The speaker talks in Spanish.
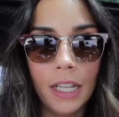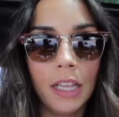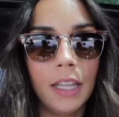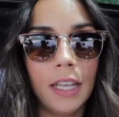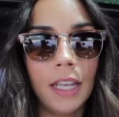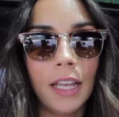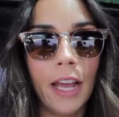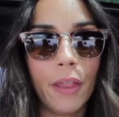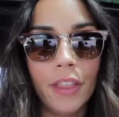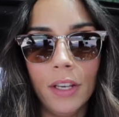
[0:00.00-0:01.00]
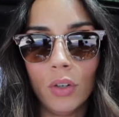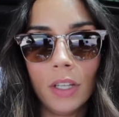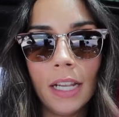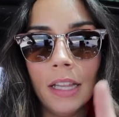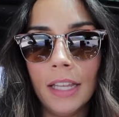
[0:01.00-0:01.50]
El de acero
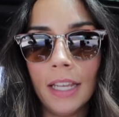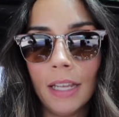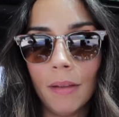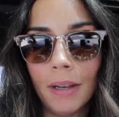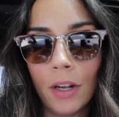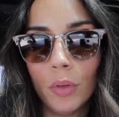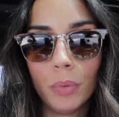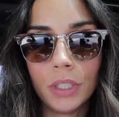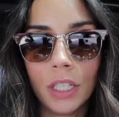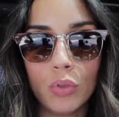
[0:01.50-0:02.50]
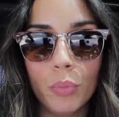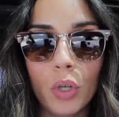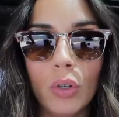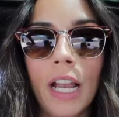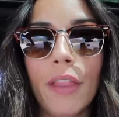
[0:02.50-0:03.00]
y el de blanco pues tiene su
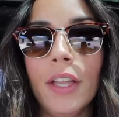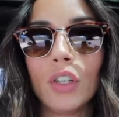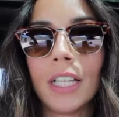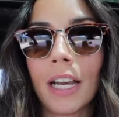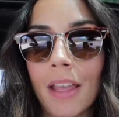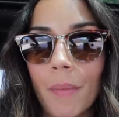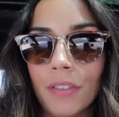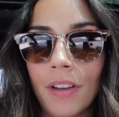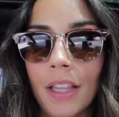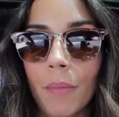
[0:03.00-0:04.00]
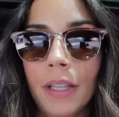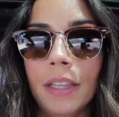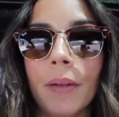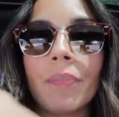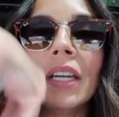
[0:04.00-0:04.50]
pro. El acero se raya más
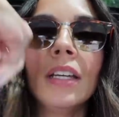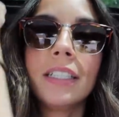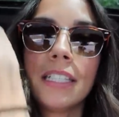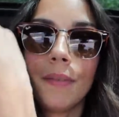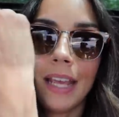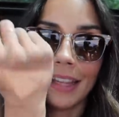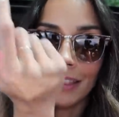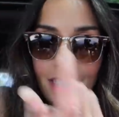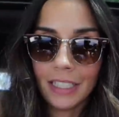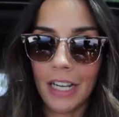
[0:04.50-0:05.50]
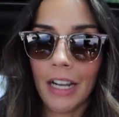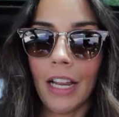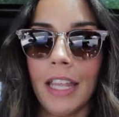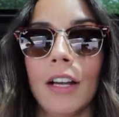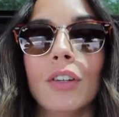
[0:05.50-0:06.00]
fácilmente, se ve antes el
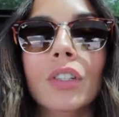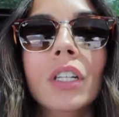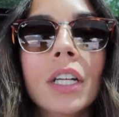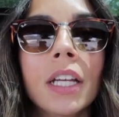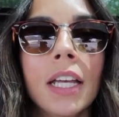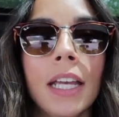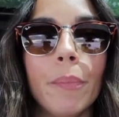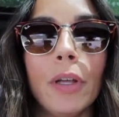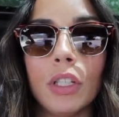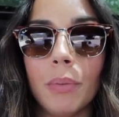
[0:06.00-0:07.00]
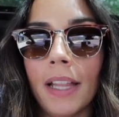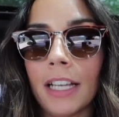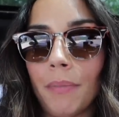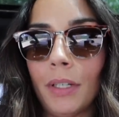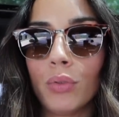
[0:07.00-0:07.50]
rayajo, pero es verdad
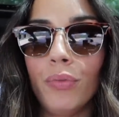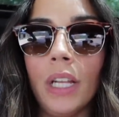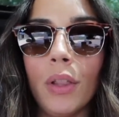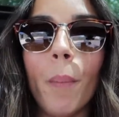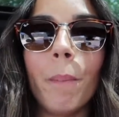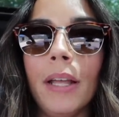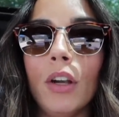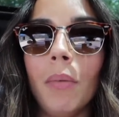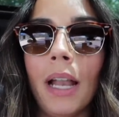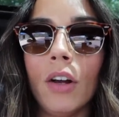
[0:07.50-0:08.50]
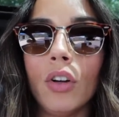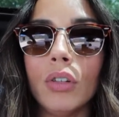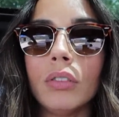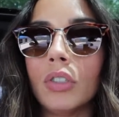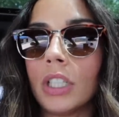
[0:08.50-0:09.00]
que es más sufrido. Pero el
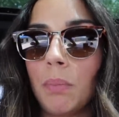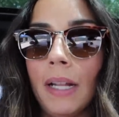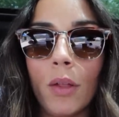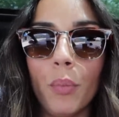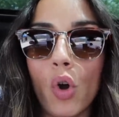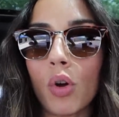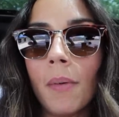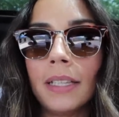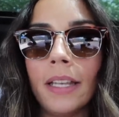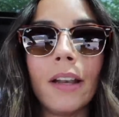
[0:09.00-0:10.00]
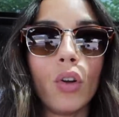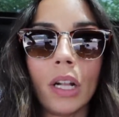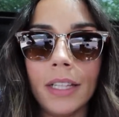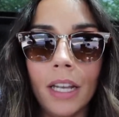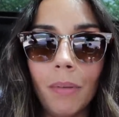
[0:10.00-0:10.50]
blanco nos ha explicado un poco cómo mantenerlo, lo
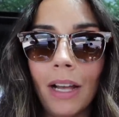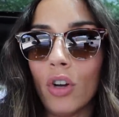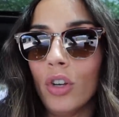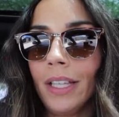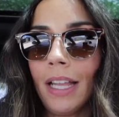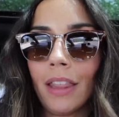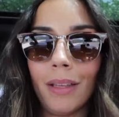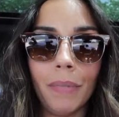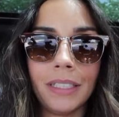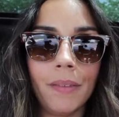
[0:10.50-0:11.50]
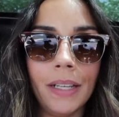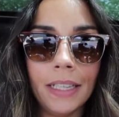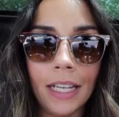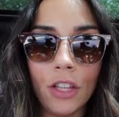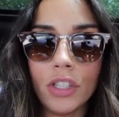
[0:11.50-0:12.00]
que él tiene el blanco, lo tiene hace más de
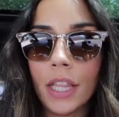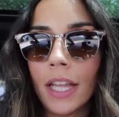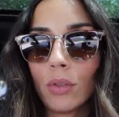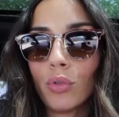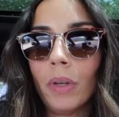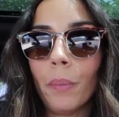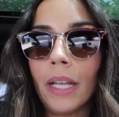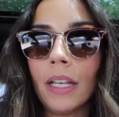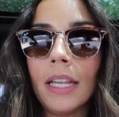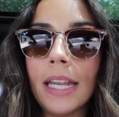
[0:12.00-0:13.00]
20 años, dice que súper bien.